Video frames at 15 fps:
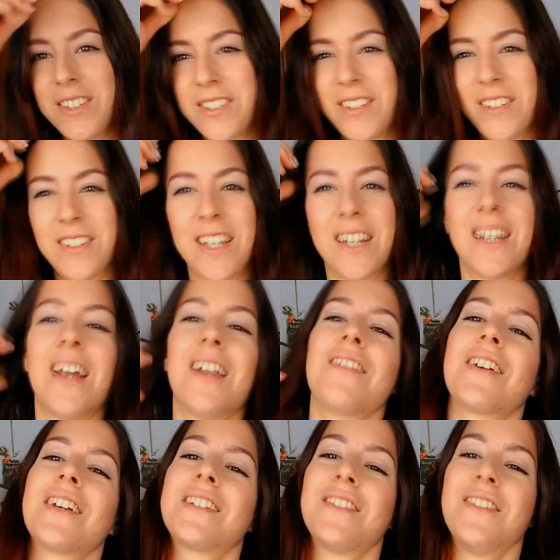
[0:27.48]
Yo solo tenía
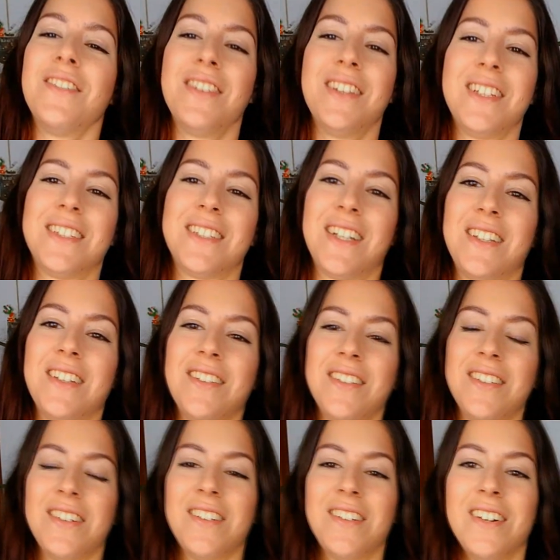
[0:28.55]
lo que es un diseño,
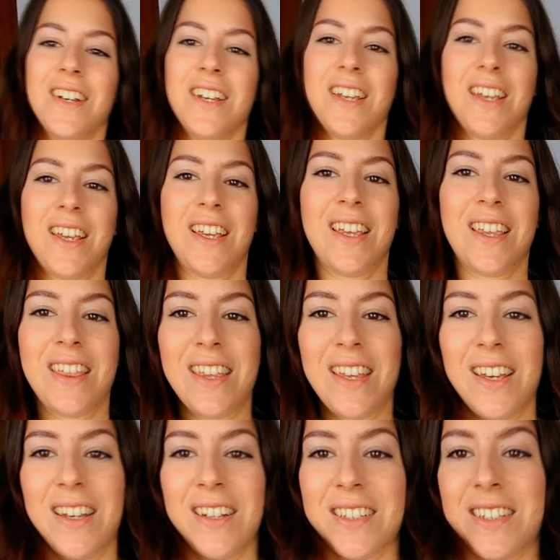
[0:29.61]
yo
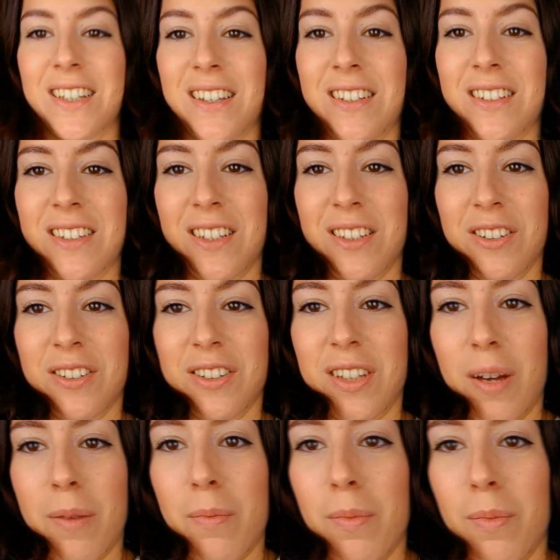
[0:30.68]
hice este diseño
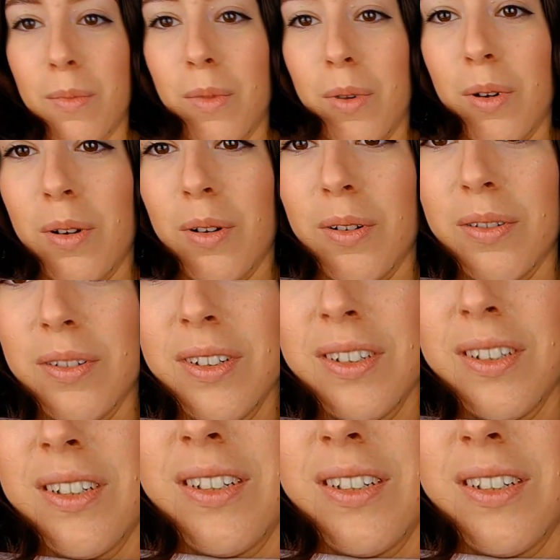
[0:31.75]
tan molón